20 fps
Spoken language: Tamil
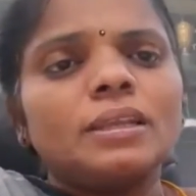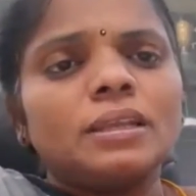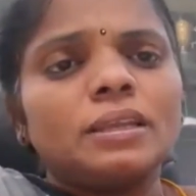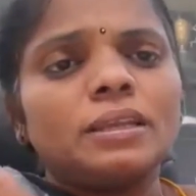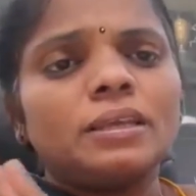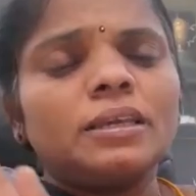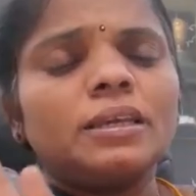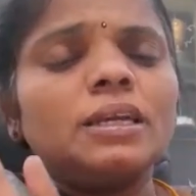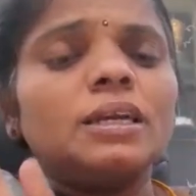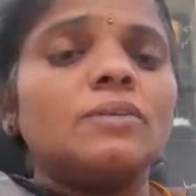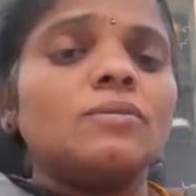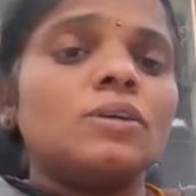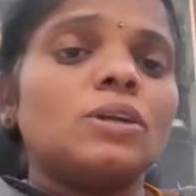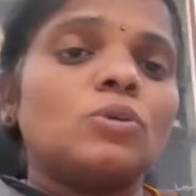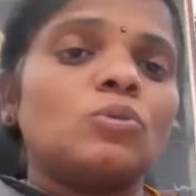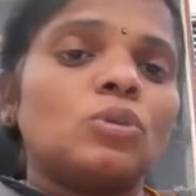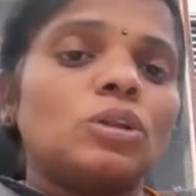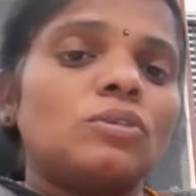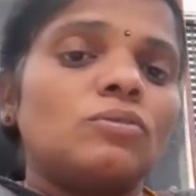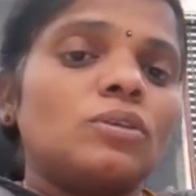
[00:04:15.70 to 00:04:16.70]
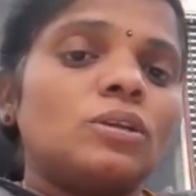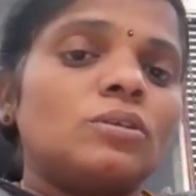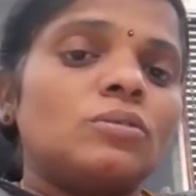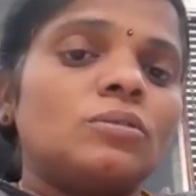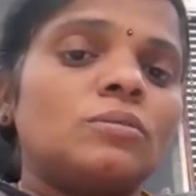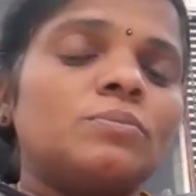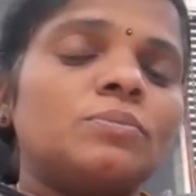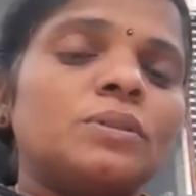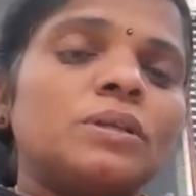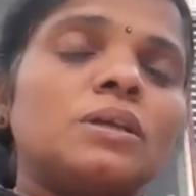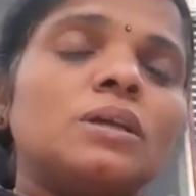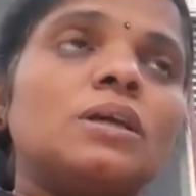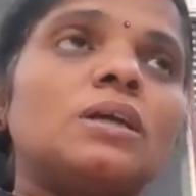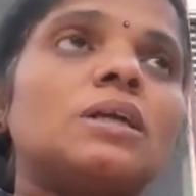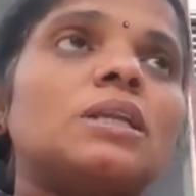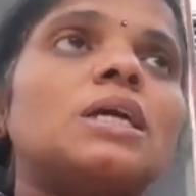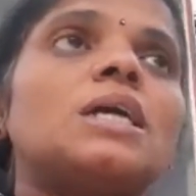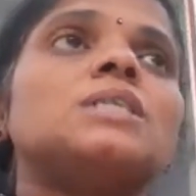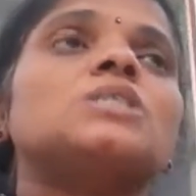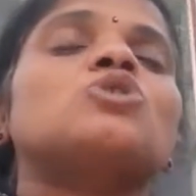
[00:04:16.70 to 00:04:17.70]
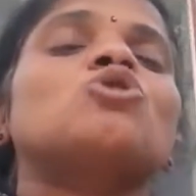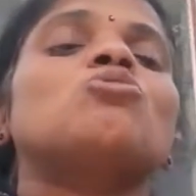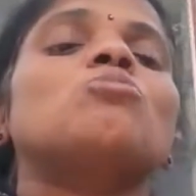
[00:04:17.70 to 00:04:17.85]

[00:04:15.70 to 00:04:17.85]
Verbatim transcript: நிறைய கவனக்குறைவு இருக்கும் கிளாஸ்